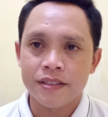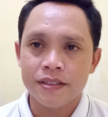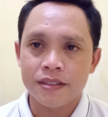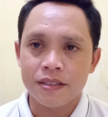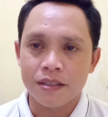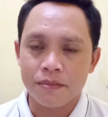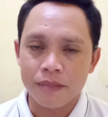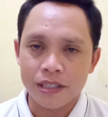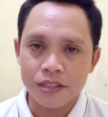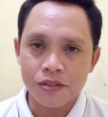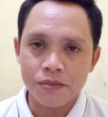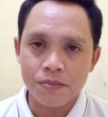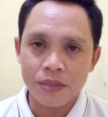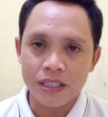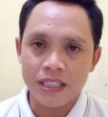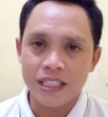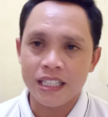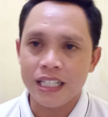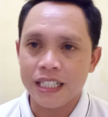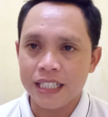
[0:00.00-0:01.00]
termasuk
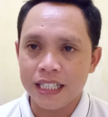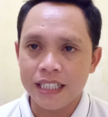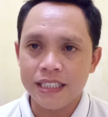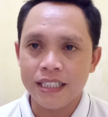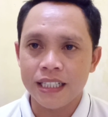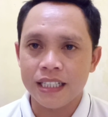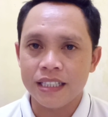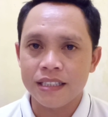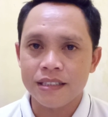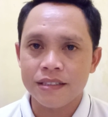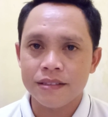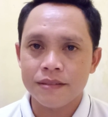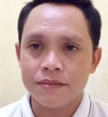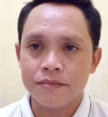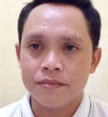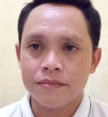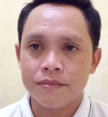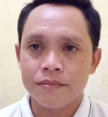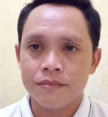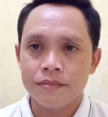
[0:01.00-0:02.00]
pikiran anda
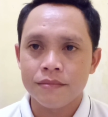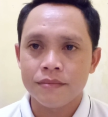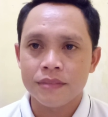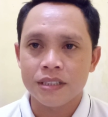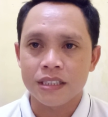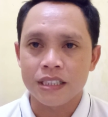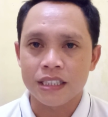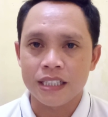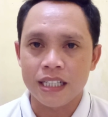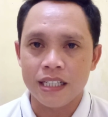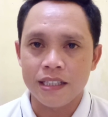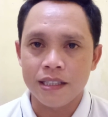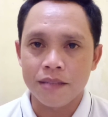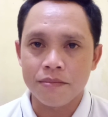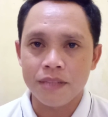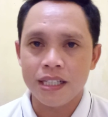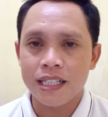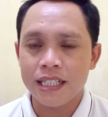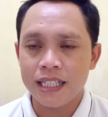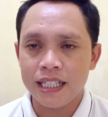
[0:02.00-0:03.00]
ketika anda
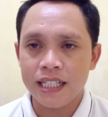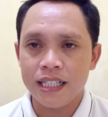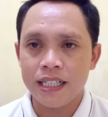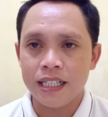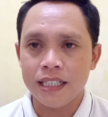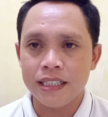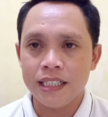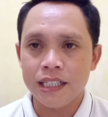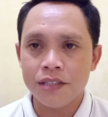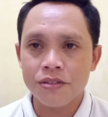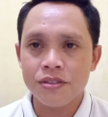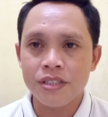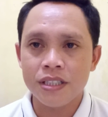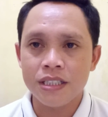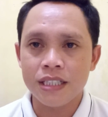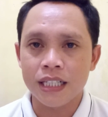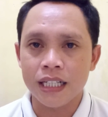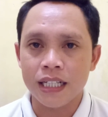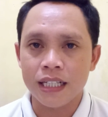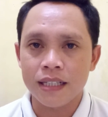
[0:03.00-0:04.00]
marah anda harus
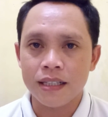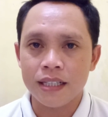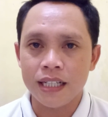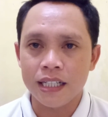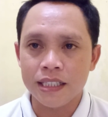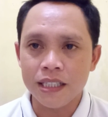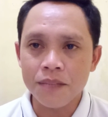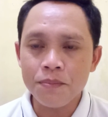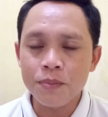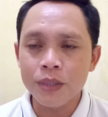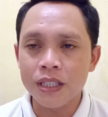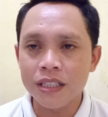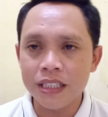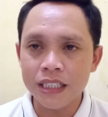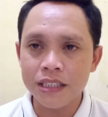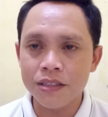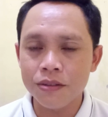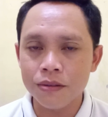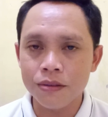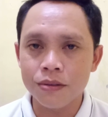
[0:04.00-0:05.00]
jeda anda
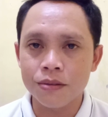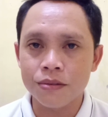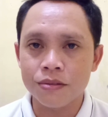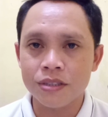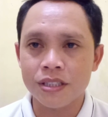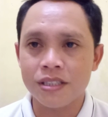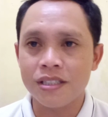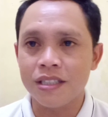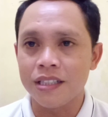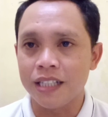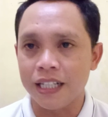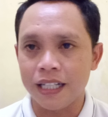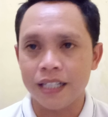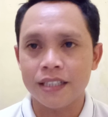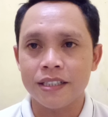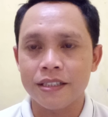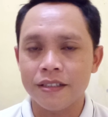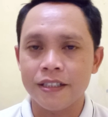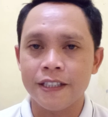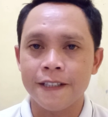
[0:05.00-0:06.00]
berhenti dulu sejenak
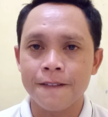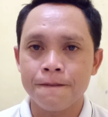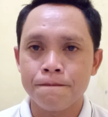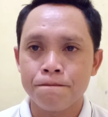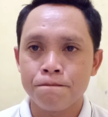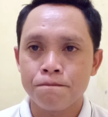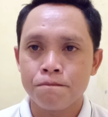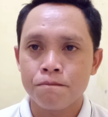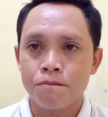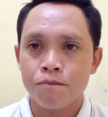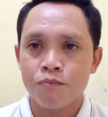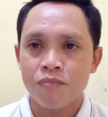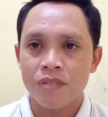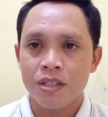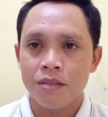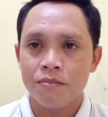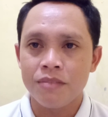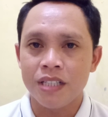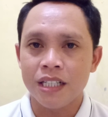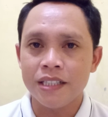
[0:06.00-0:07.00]
gitu ya
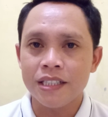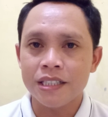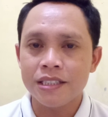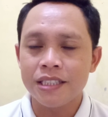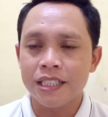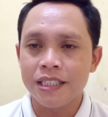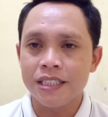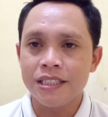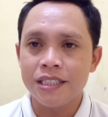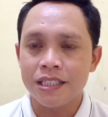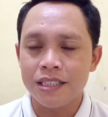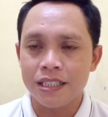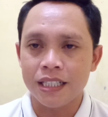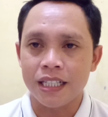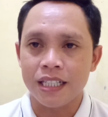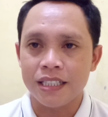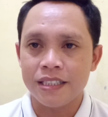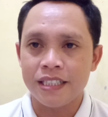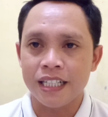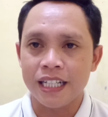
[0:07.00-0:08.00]
biar terjadi
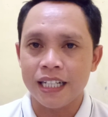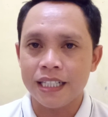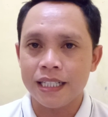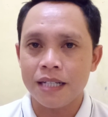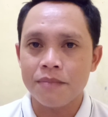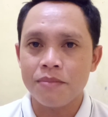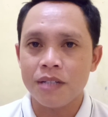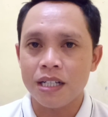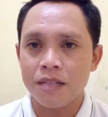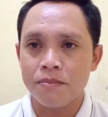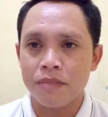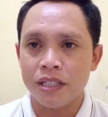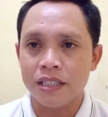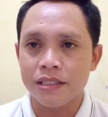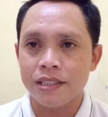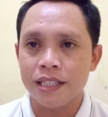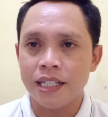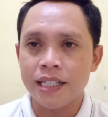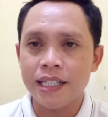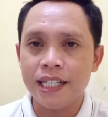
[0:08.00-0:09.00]
jeda jangan
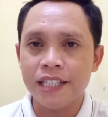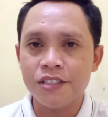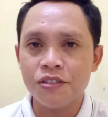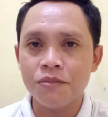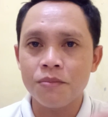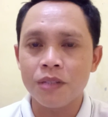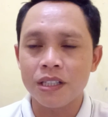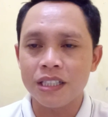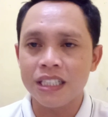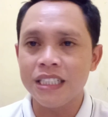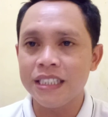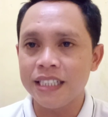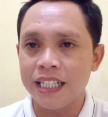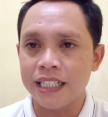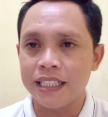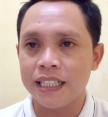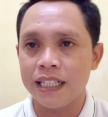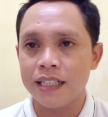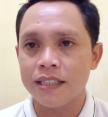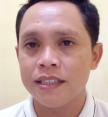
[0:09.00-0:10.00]
ngapa-ngapain jangan langsung
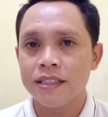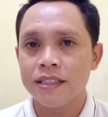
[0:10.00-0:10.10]
bertindak ya